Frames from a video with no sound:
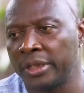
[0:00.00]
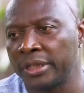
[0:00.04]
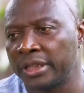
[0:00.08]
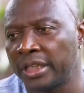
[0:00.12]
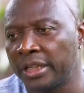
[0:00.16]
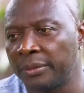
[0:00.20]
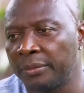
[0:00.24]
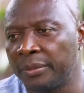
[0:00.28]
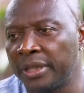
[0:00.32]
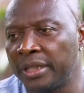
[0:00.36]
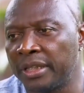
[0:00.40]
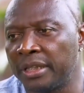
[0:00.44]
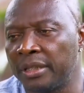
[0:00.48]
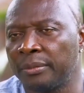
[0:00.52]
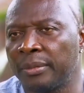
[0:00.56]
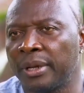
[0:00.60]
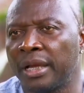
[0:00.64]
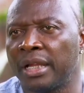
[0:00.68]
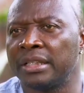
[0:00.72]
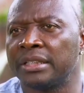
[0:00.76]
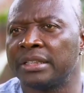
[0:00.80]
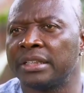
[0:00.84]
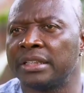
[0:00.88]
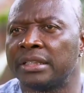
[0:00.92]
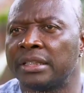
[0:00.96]
veces es
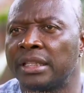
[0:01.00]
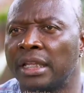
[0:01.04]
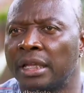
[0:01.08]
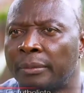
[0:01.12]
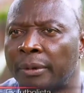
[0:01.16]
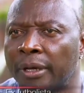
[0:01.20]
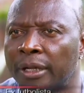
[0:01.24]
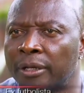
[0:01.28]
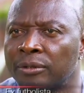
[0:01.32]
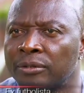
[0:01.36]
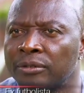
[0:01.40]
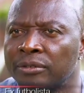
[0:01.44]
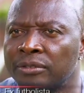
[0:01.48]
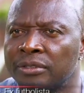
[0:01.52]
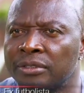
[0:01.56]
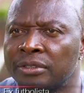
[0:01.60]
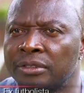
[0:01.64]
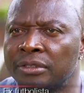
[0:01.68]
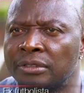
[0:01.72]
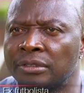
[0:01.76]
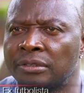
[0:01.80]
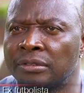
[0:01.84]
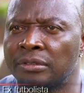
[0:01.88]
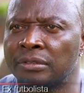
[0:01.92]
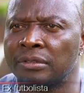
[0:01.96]
víctima del sistema, ¿no?
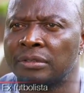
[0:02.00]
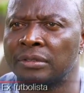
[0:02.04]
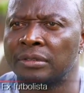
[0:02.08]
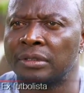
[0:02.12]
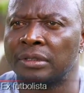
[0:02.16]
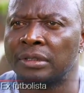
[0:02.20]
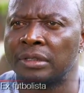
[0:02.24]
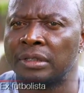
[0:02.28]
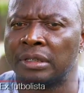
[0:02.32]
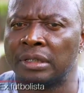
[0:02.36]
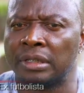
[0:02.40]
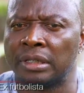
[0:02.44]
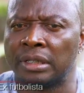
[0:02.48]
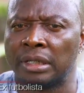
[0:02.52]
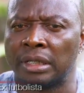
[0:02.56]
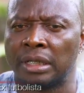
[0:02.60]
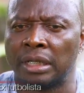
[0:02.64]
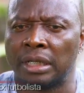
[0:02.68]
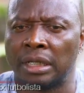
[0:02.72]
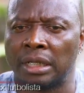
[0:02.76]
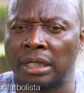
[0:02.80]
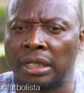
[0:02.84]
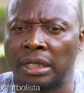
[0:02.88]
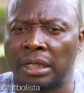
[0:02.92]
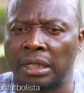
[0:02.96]

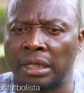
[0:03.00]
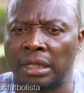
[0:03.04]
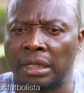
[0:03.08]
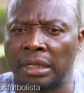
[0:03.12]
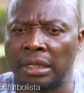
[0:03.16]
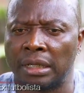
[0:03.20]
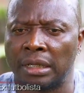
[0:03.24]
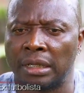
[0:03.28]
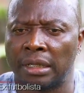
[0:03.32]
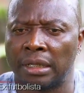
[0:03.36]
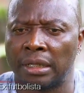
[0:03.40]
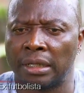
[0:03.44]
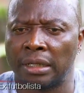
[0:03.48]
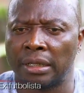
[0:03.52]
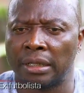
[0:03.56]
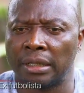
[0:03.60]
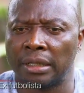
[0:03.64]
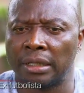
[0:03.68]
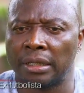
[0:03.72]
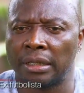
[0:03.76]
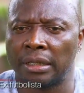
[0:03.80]
Eh,